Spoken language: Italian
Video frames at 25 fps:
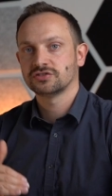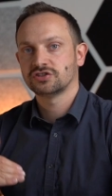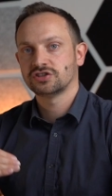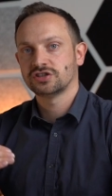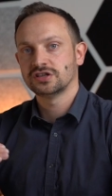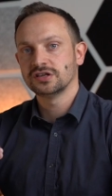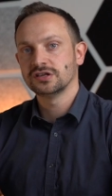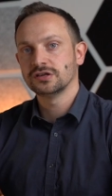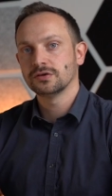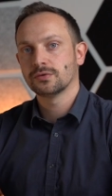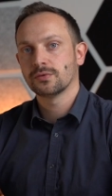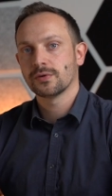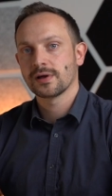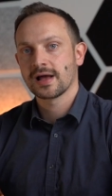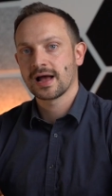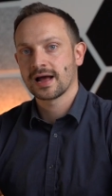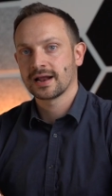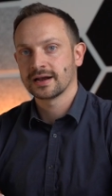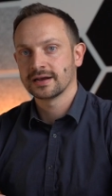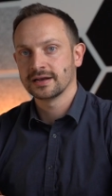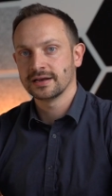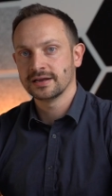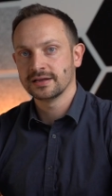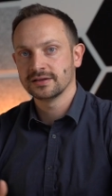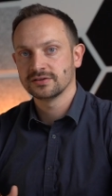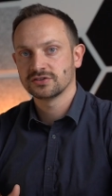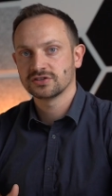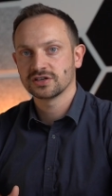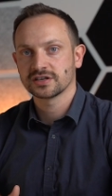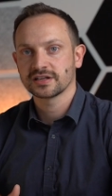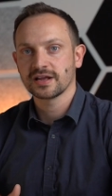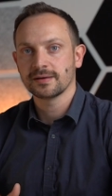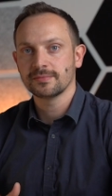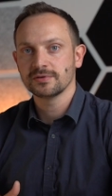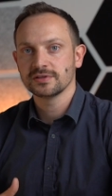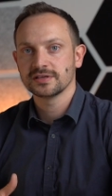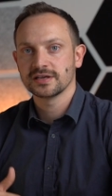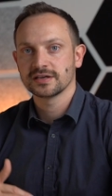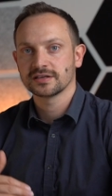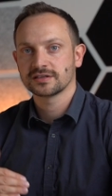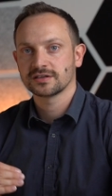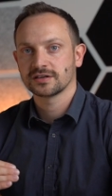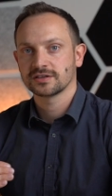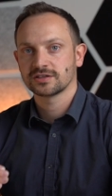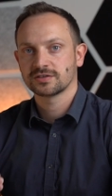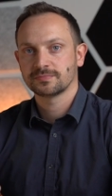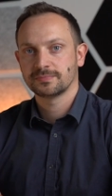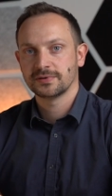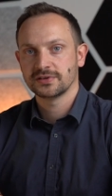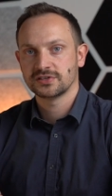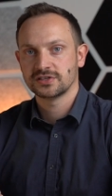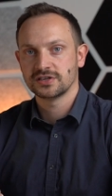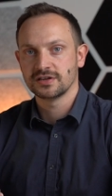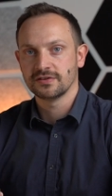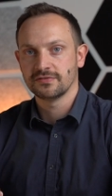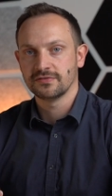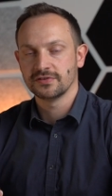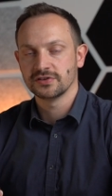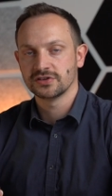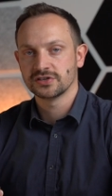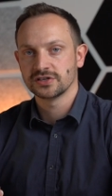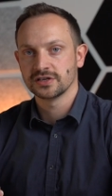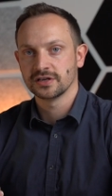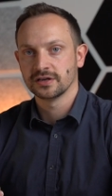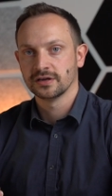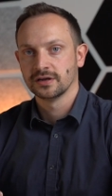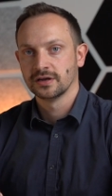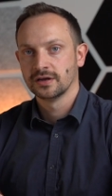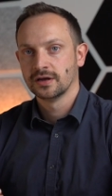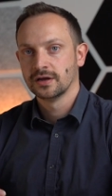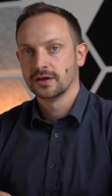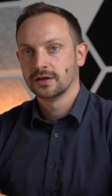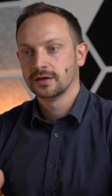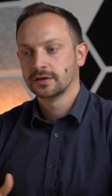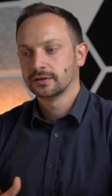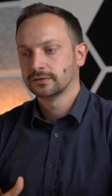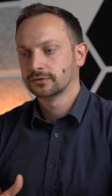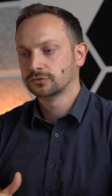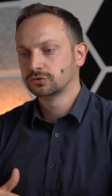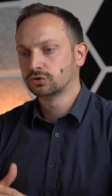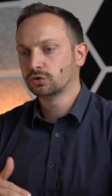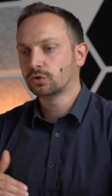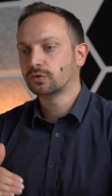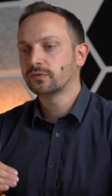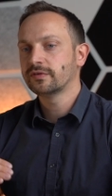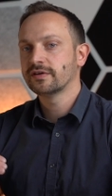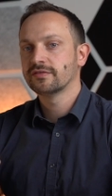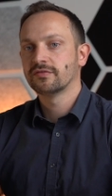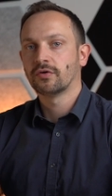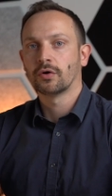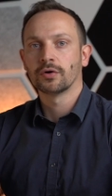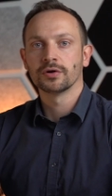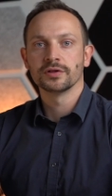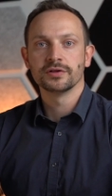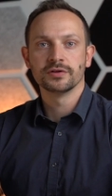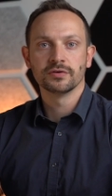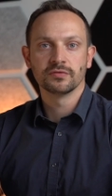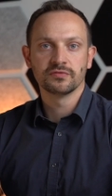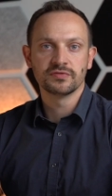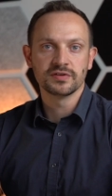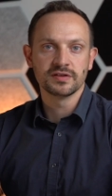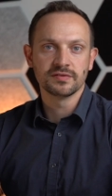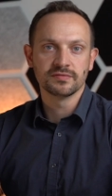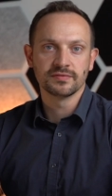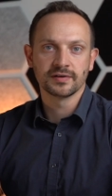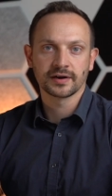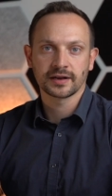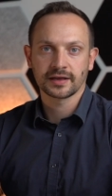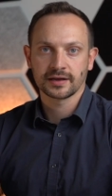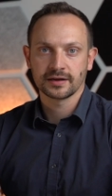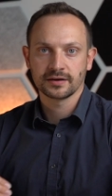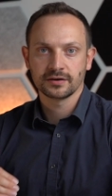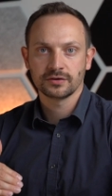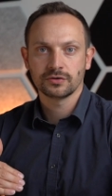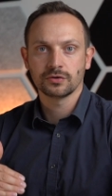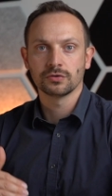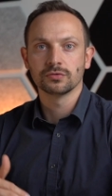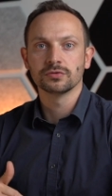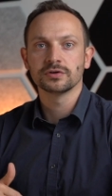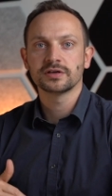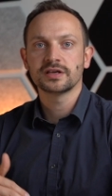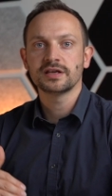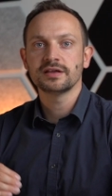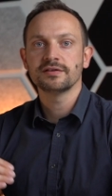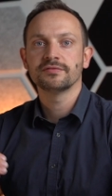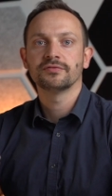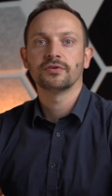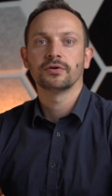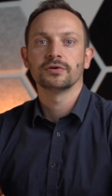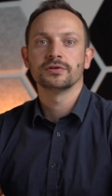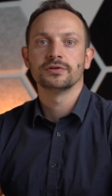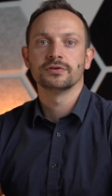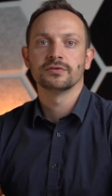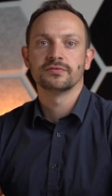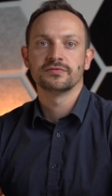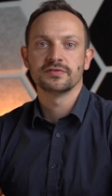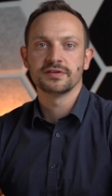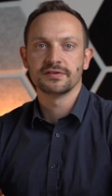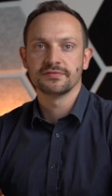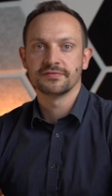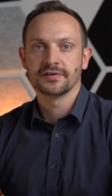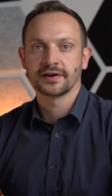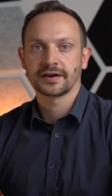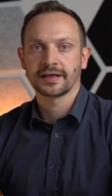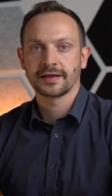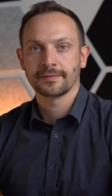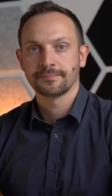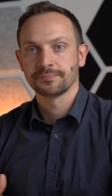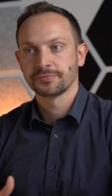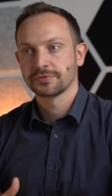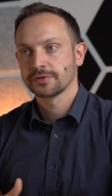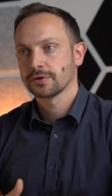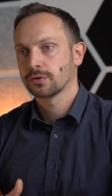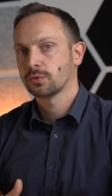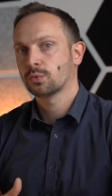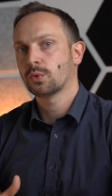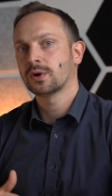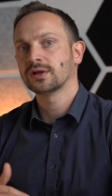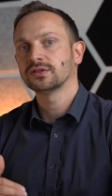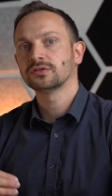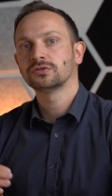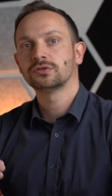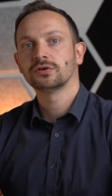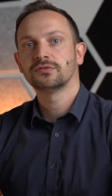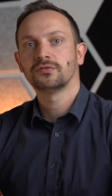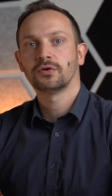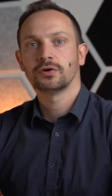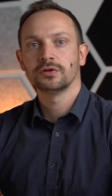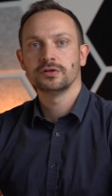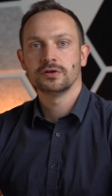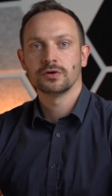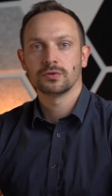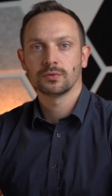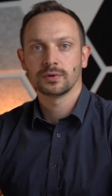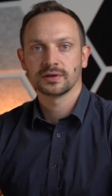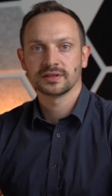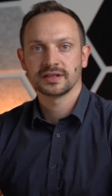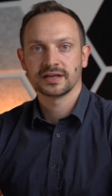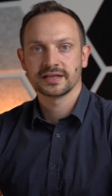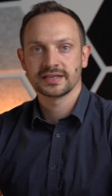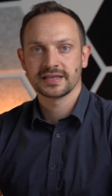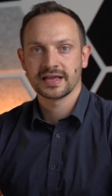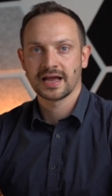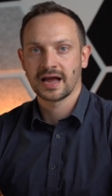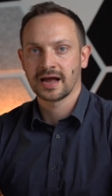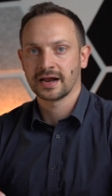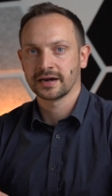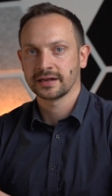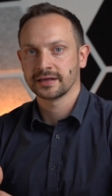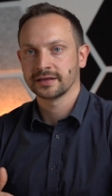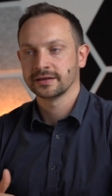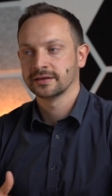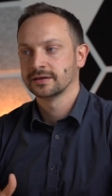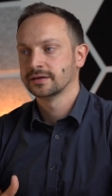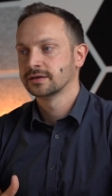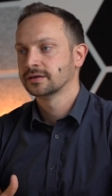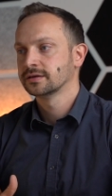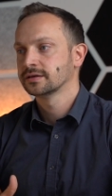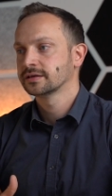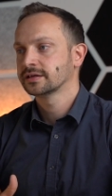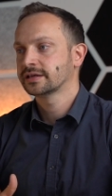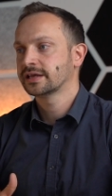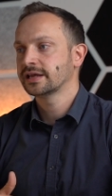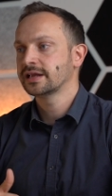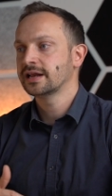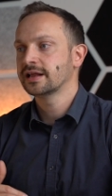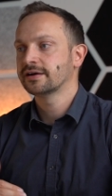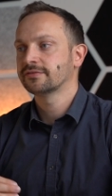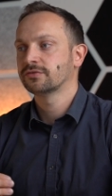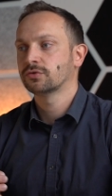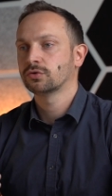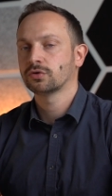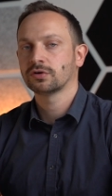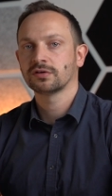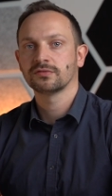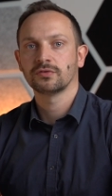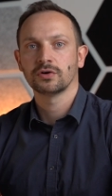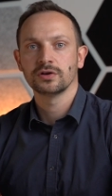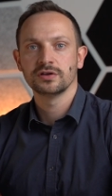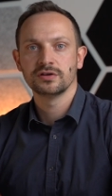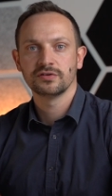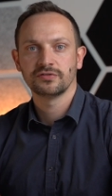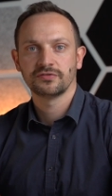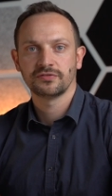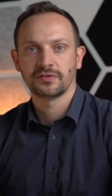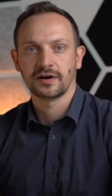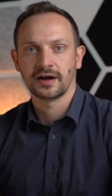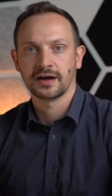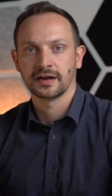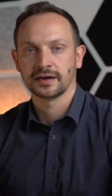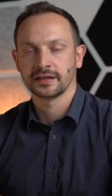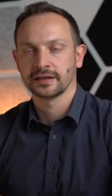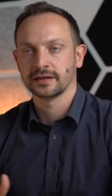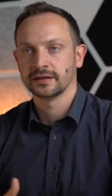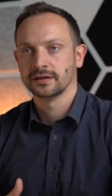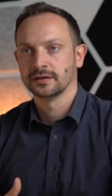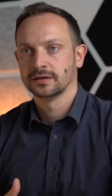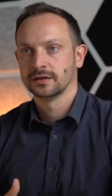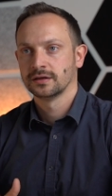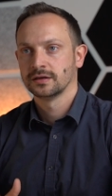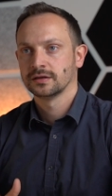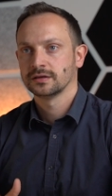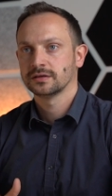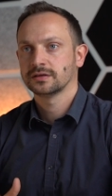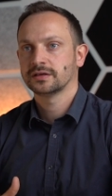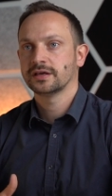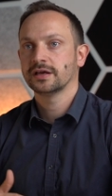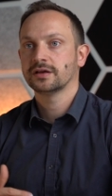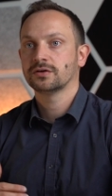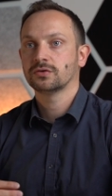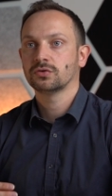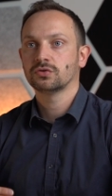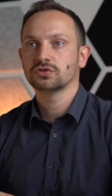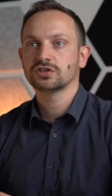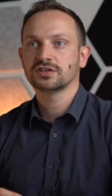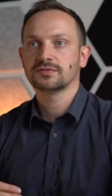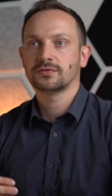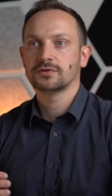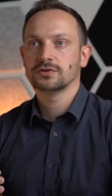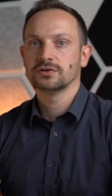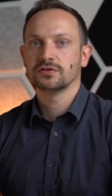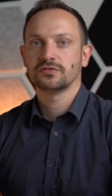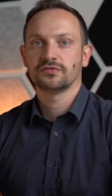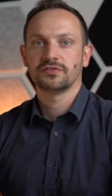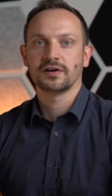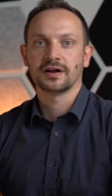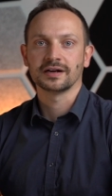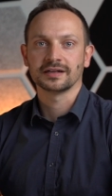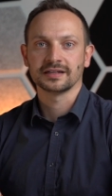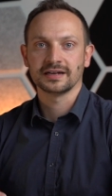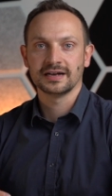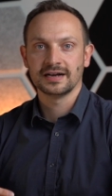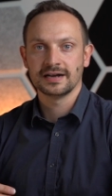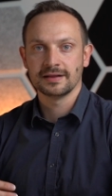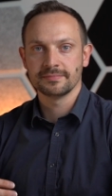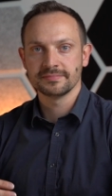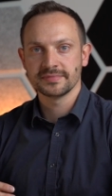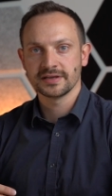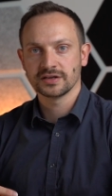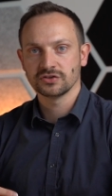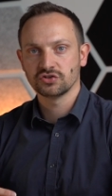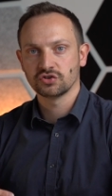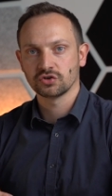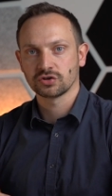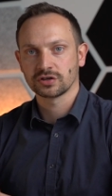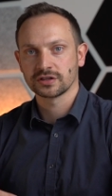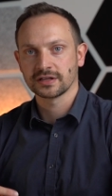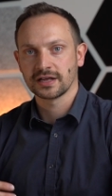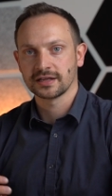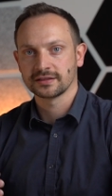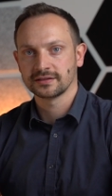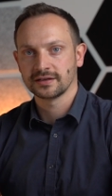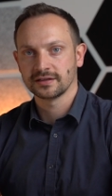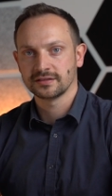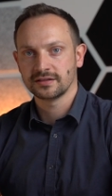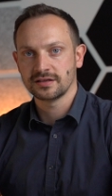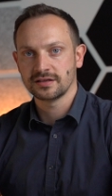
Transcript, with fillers: 5 anni? Cerchiamo di essere specifici. Dove voglio vivere? Con chi voglio vivere? Quanto voglio guadagnare? Che lavoro voglio fare? Che cosa voglio fare nella mia giornata